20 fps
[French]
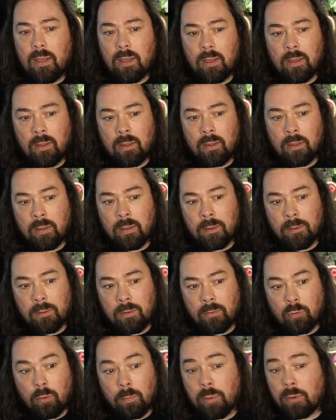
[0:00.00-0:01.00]

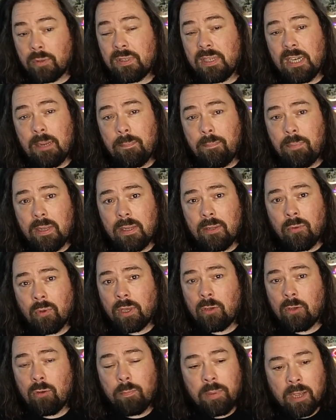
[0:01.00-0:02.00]
de penser les plaies, de
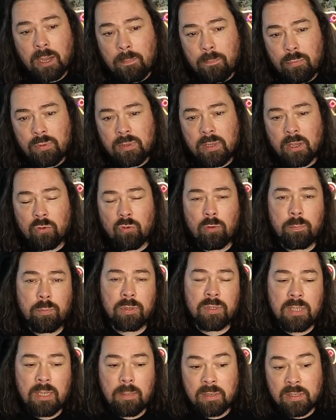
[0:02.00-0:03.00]
récupérer le plus d'argent
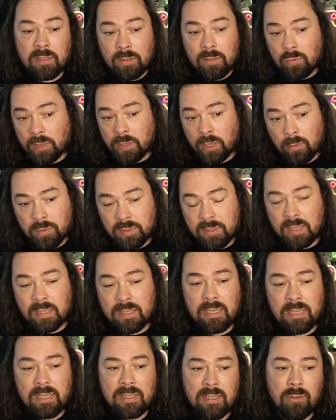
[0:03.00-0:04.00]
possible, et c'est ce qu'on a
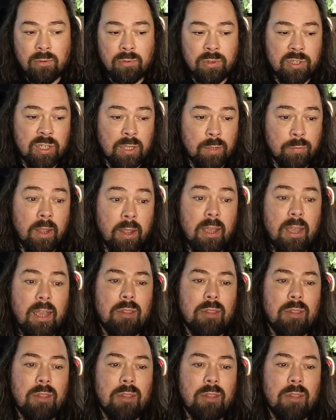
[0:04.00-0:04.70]
constaté ici dans les chiffres.